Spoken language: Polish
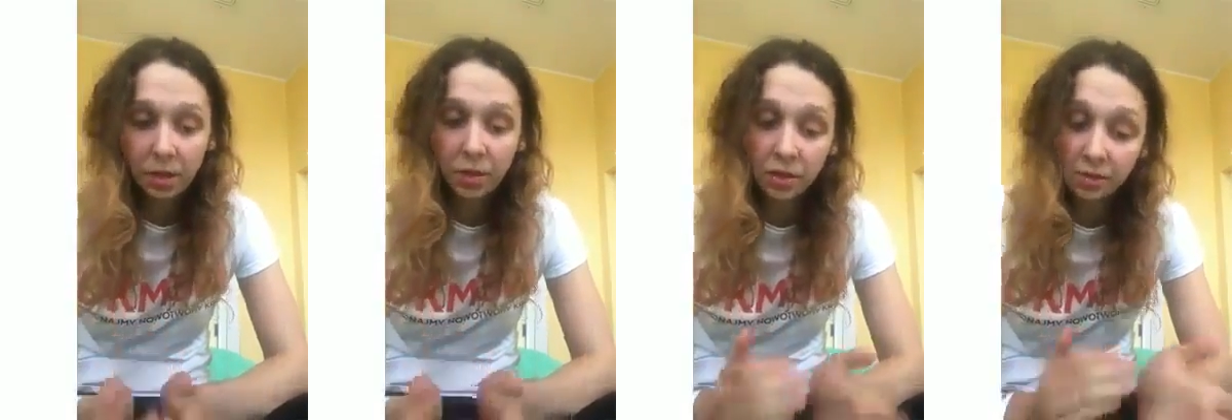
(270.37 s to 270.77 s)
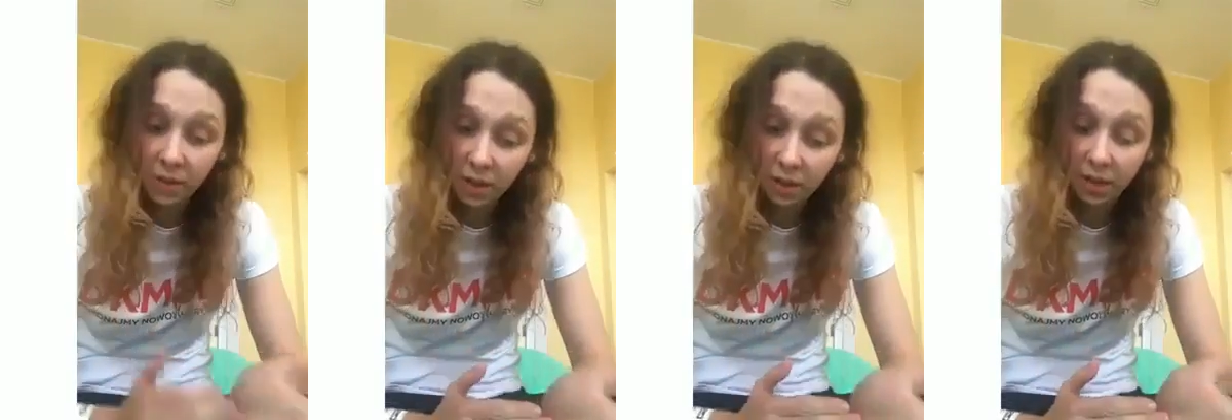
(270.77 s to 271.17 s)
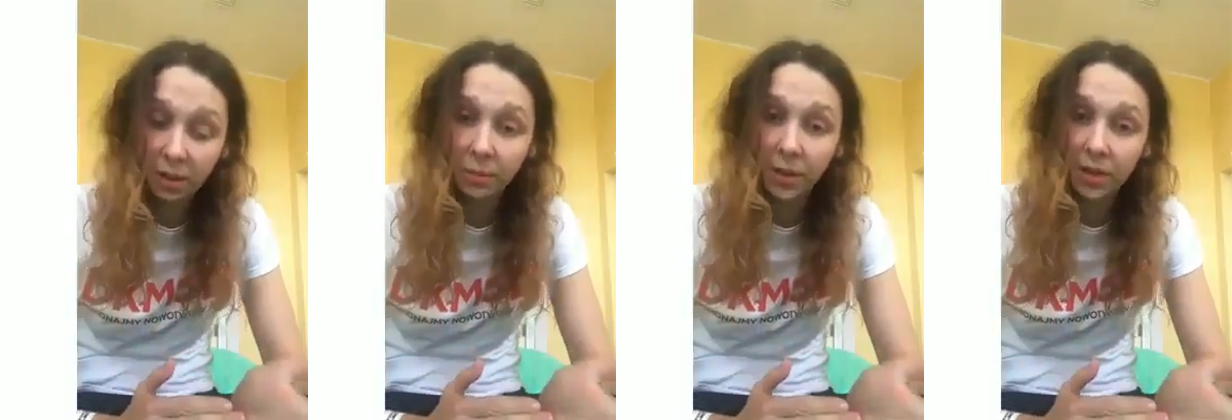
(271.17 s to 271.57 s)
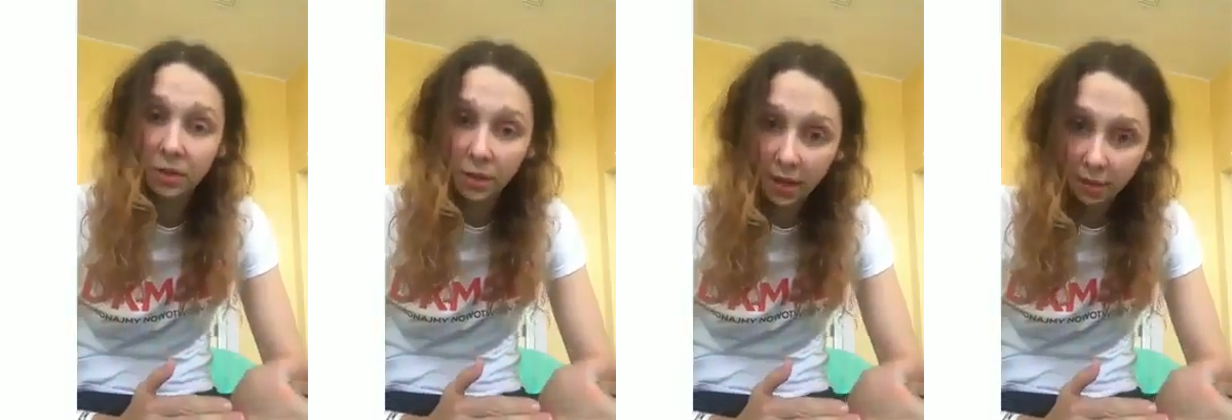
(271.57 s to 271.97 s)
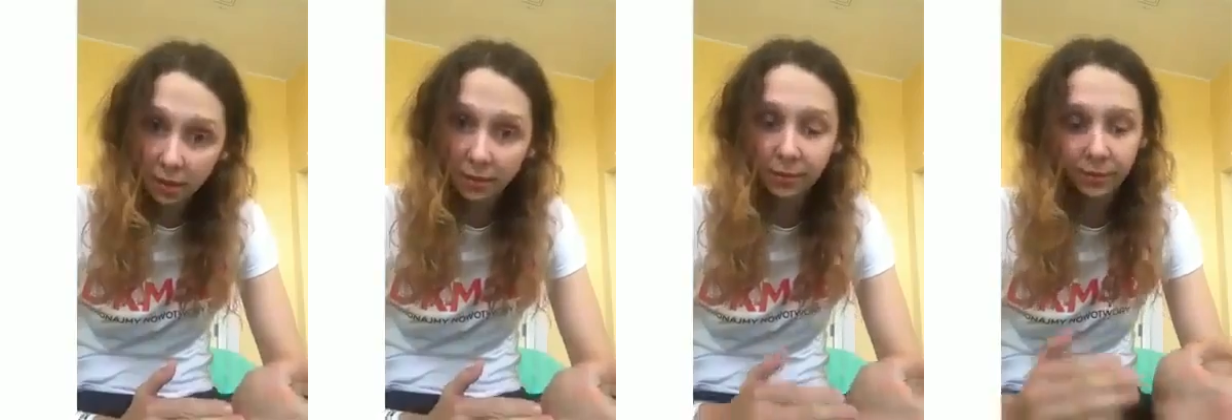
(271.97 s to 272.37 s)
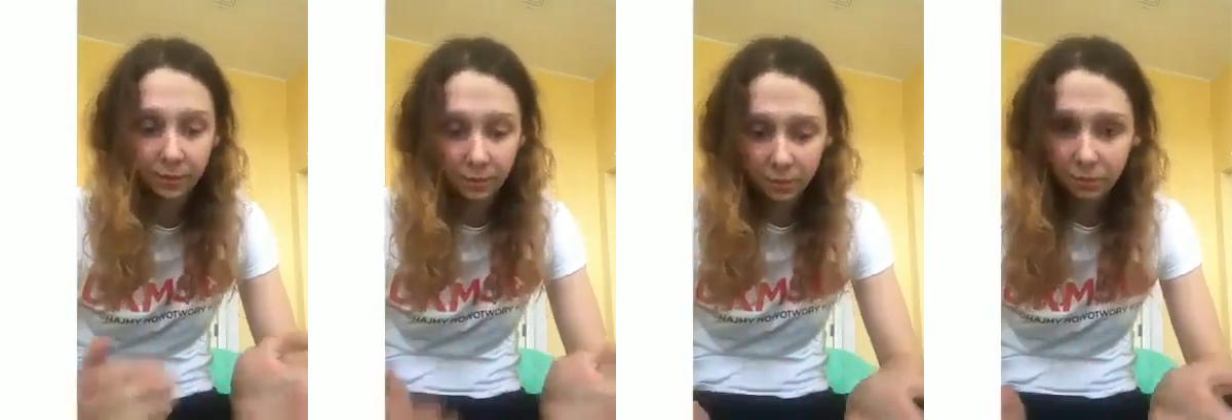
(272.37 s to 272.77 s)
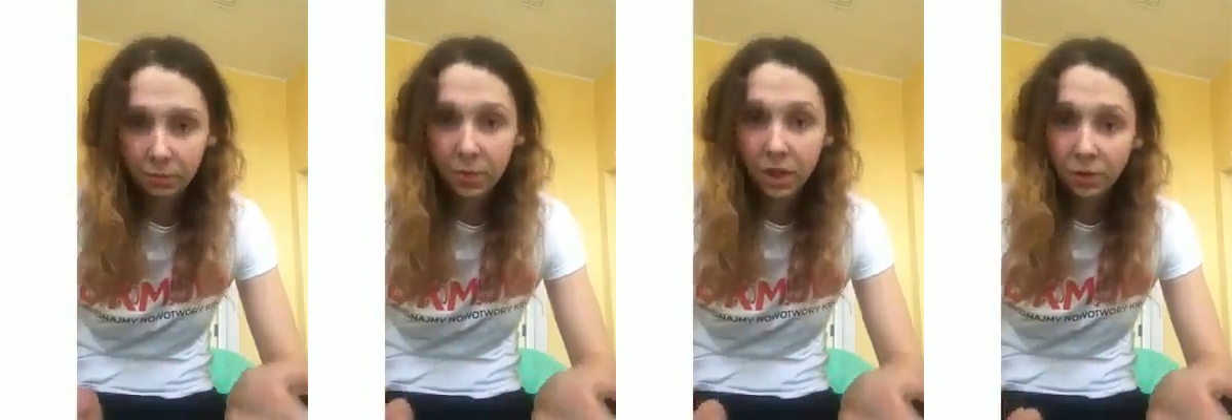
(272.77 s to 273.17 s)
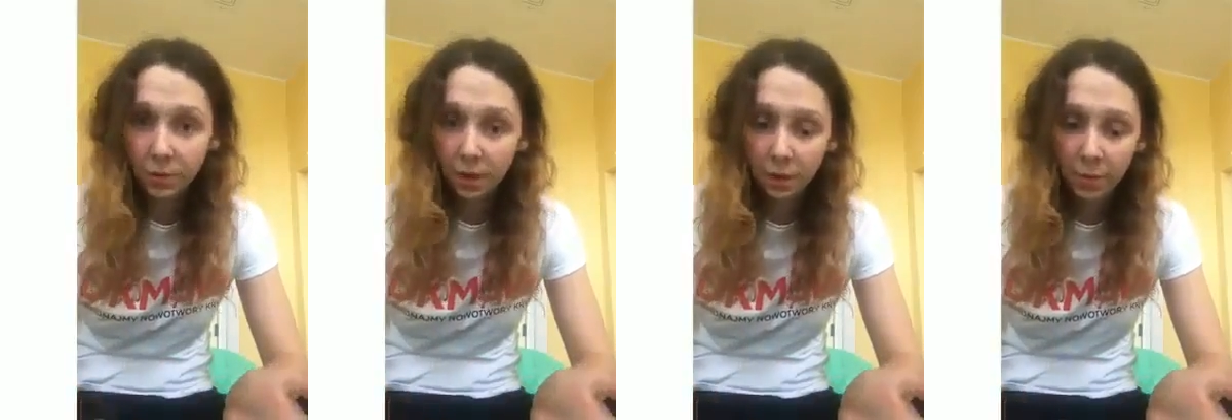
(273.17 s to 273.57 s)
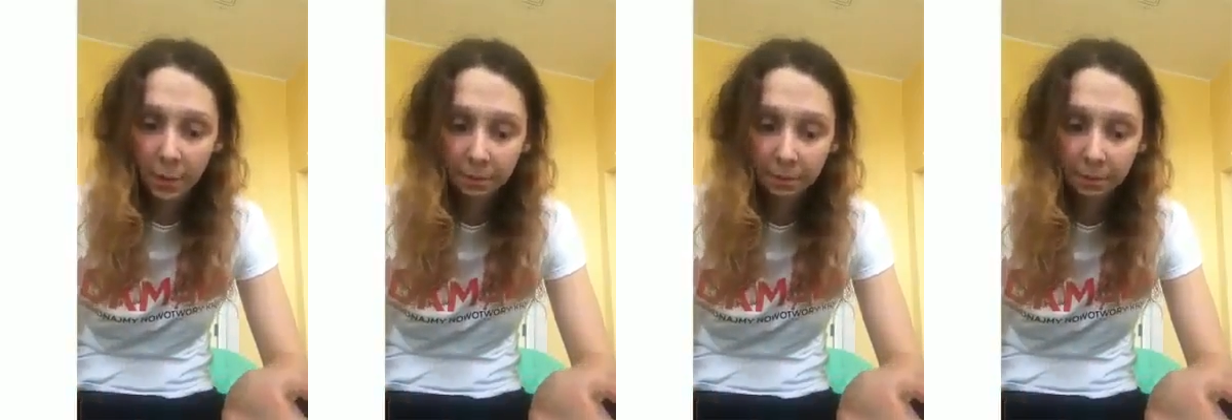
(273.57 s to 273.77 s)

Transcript: Jeśli wynik na grypę jest dodatni, leczymy grypę.